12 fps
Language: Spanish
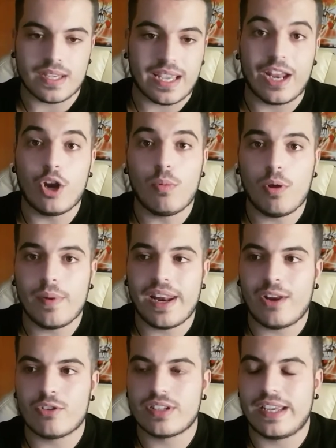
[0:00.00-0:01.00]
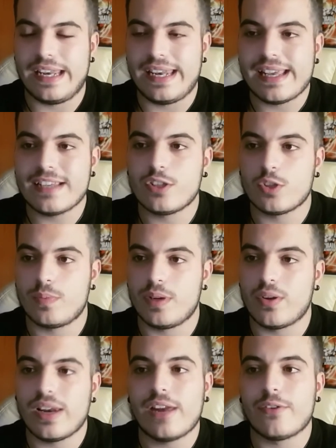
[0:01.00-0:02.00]
que no volver a los gimnasios,
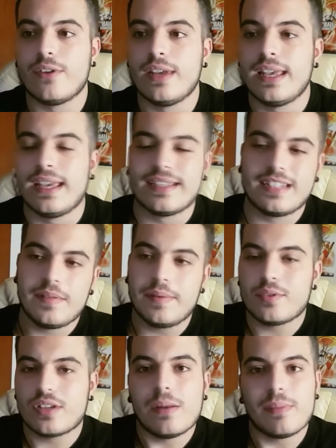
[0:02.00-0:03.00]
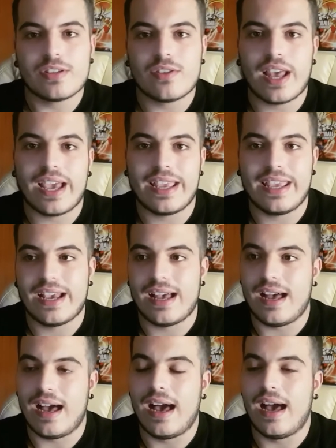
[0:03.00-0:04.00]
pero claro, si vemos que el personaje
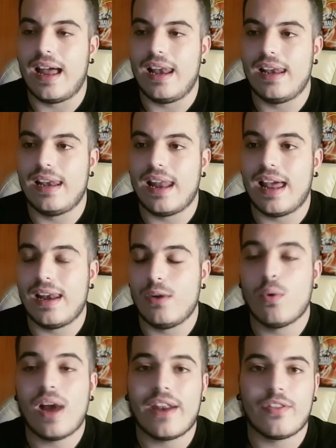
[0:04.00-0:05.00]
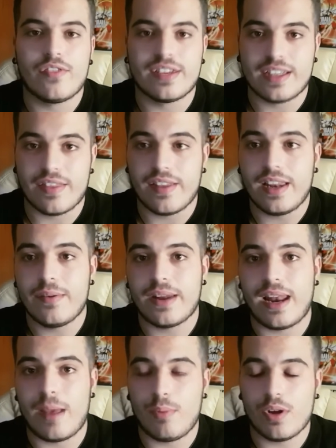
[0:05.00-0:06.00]
llega al, lugar donde se
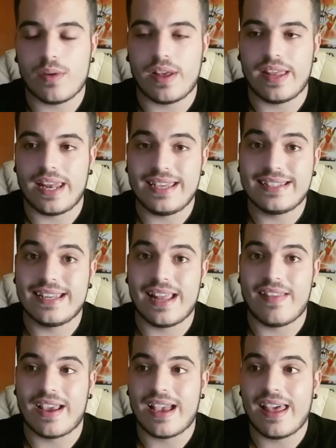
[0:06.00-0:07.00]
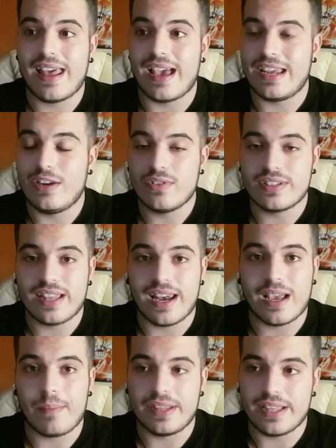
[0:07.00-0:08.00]
celebra la prueba de la isla de Akala y no está
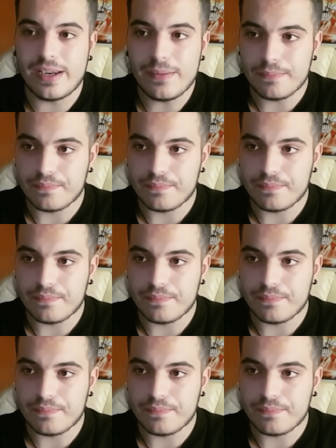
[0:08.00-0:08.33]
el capitán,